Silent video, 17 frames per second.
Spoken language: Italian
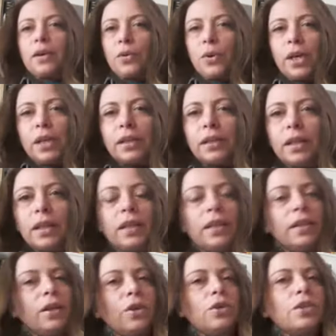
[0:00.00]

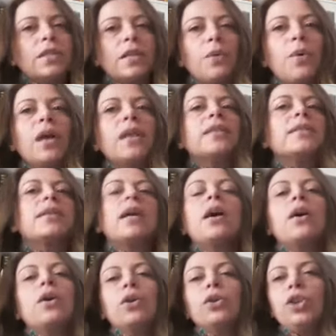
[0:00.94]
Quindi di
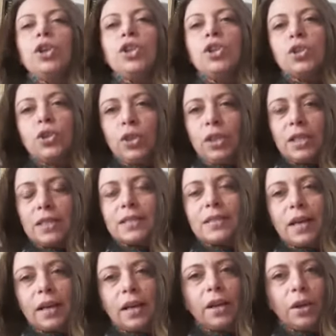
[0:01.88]
conseguenza ho deciso di
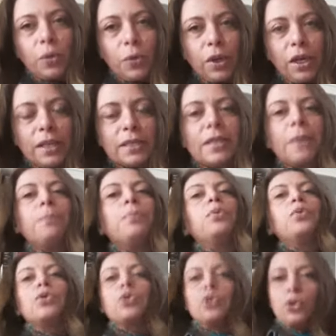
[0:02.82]
restare qui,
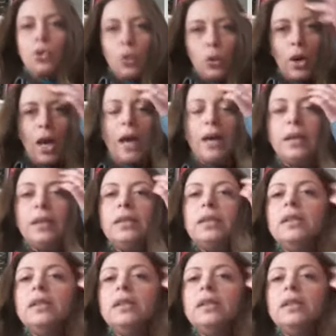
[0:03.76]
seppur sola.